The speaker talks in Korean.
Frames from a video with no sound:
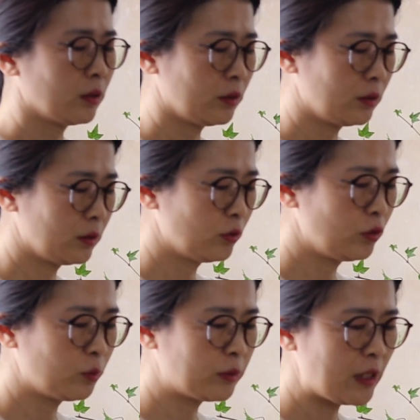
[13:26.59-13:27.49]
그
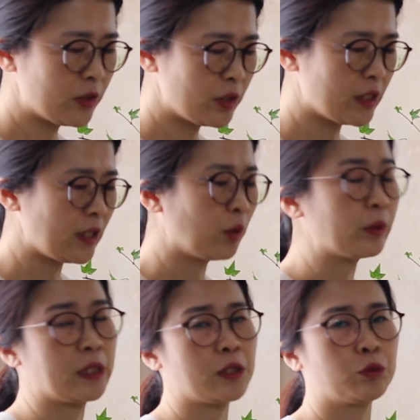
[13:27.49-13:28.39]
우리 부활절
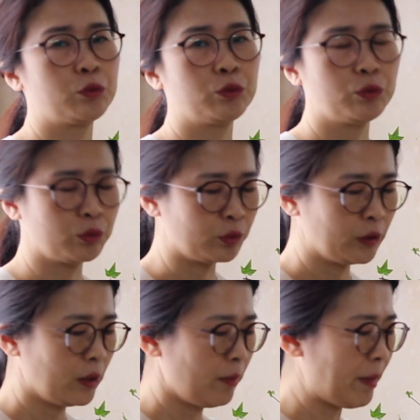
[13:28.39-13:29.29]
지나고 나서도
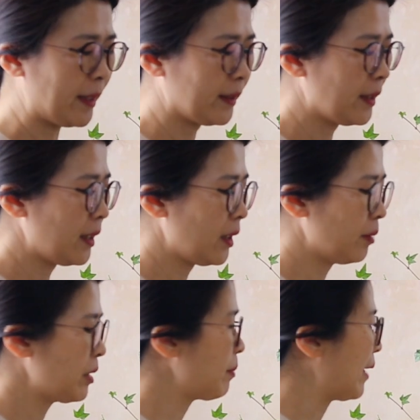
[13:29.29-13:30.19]

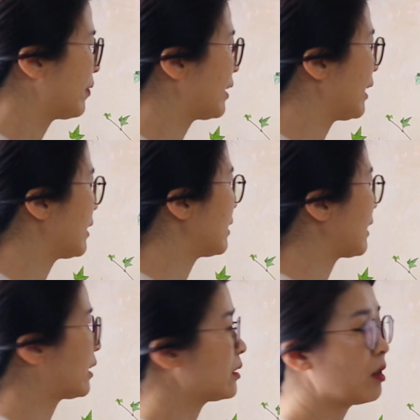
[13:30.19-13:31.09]
백합이 만개했을
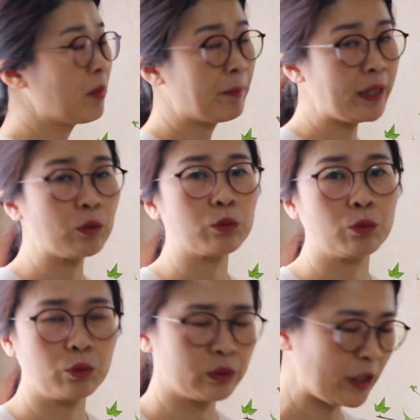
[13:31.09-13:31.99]
때 그것만 빼고
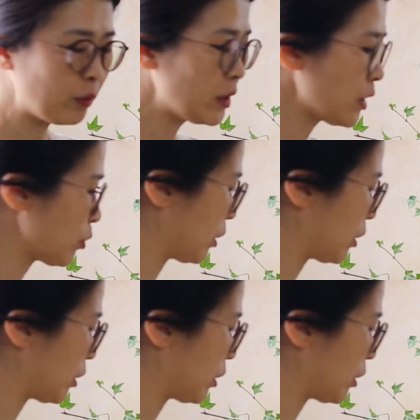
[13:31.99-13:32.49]
또 사용하실 수